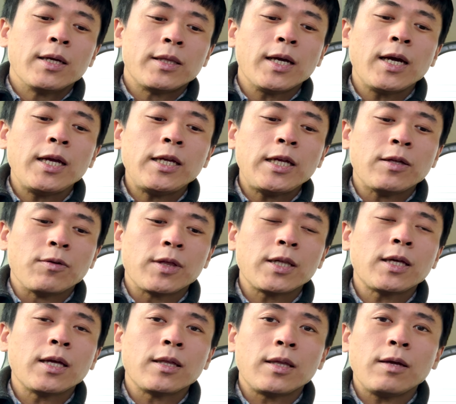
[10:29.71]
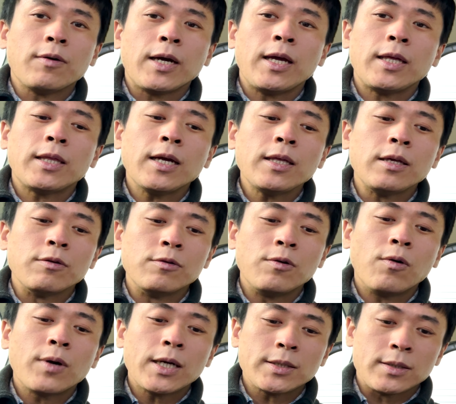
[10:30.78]
第2の事件では下手に
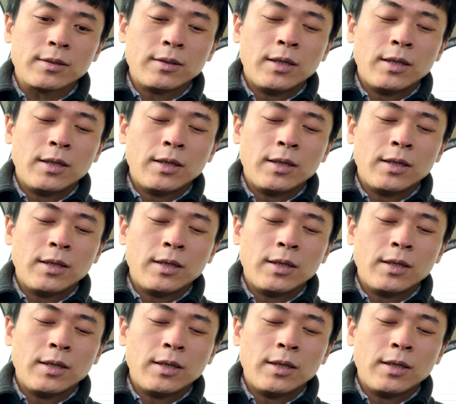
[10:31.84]
動かず